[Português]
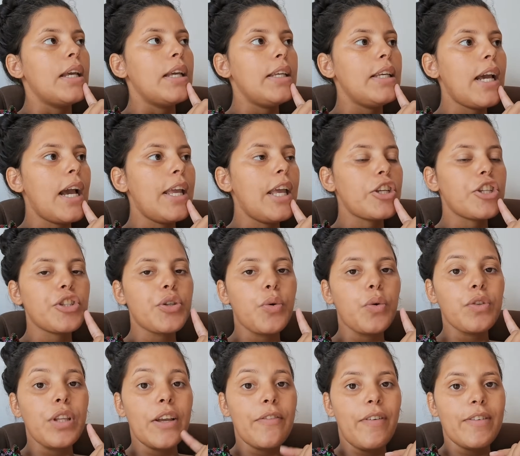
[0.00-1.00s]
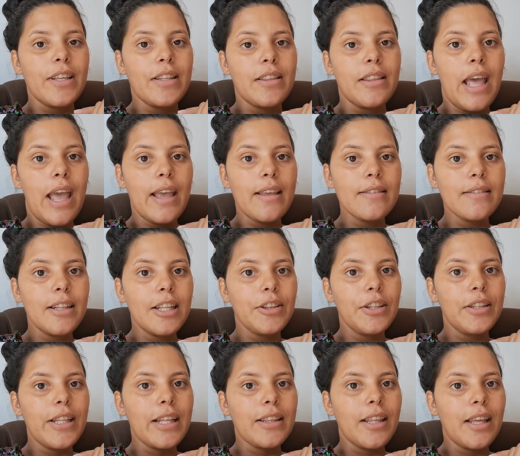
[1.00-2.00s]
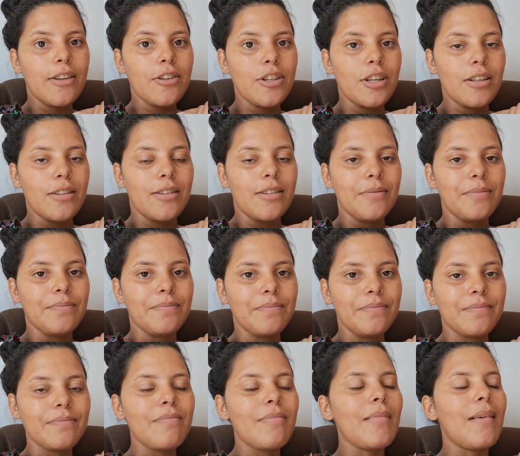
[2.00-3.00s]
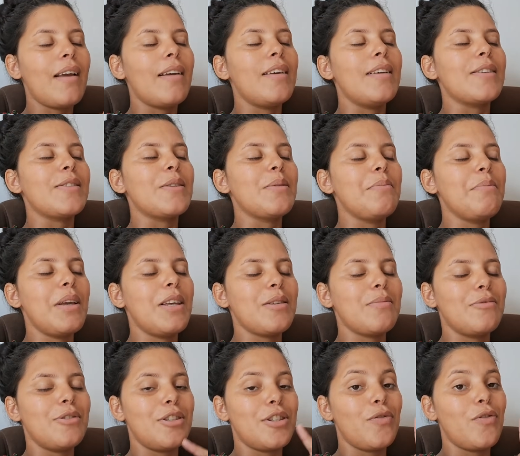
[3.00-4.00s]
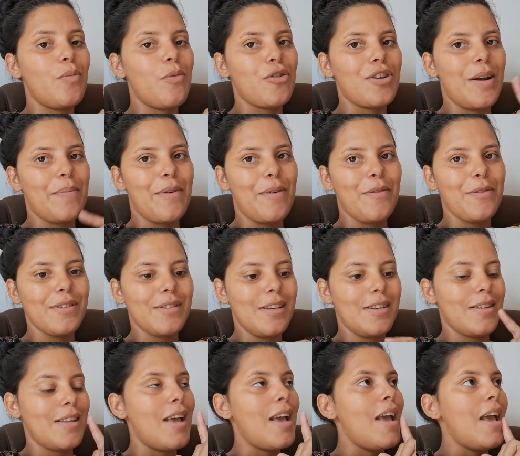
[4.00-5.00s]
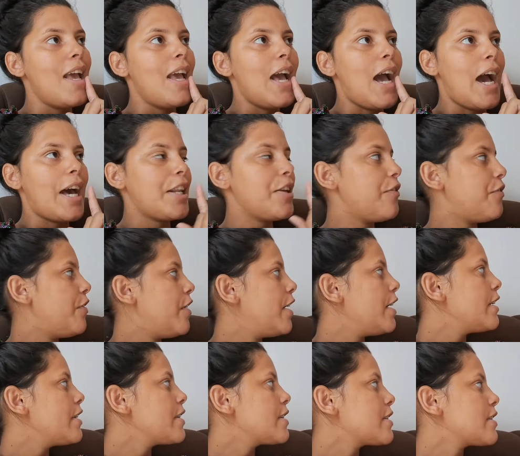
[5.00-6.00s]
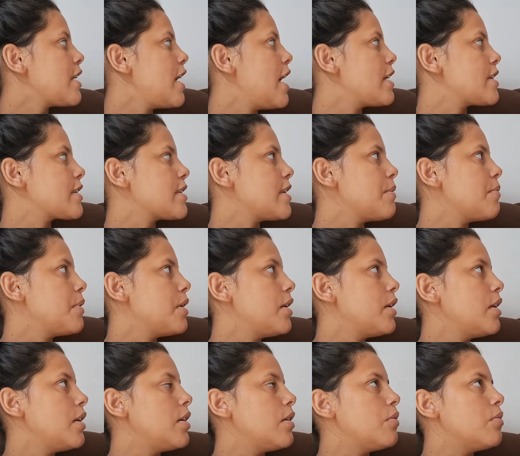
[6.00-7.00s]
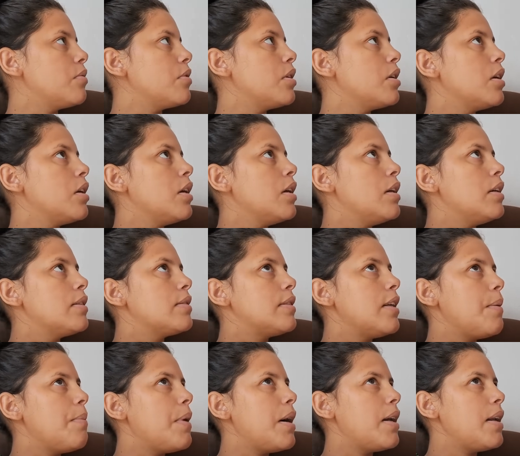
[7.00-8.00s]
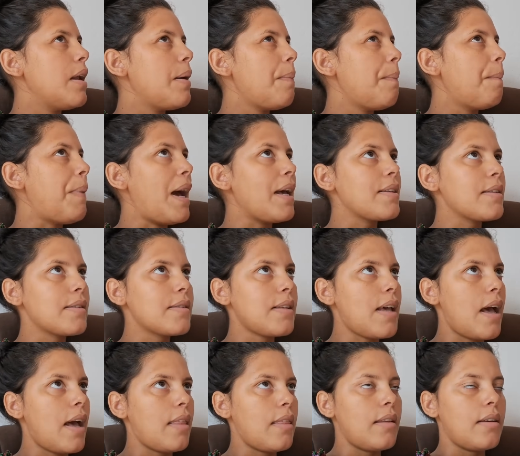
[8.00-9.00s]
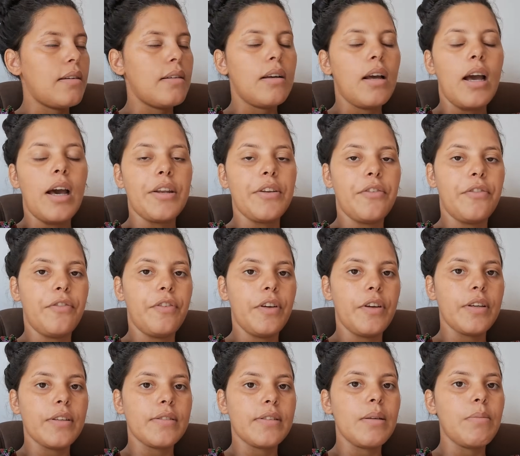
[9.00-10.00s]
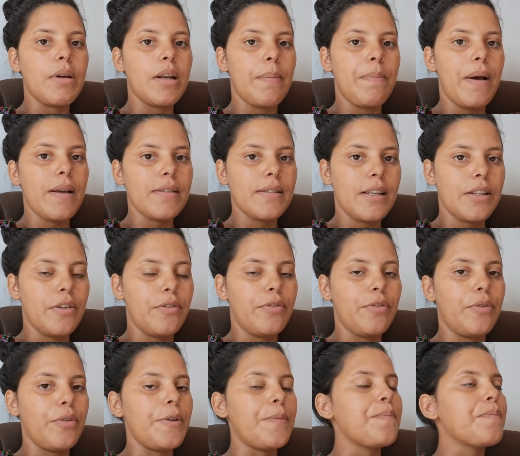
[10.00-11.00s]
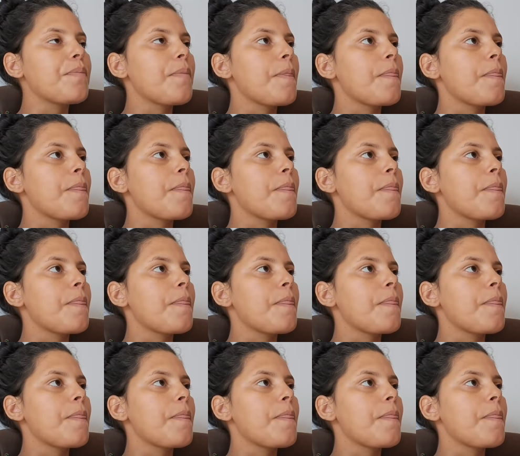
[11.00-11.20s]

E aí a gente consegue fazer 10 litros de detergente. Isso mesmo, gente. Eu vou mostrar pra vocês. Ari fez essa semana, não. Semana passada. Ari fez. Semana passada foi.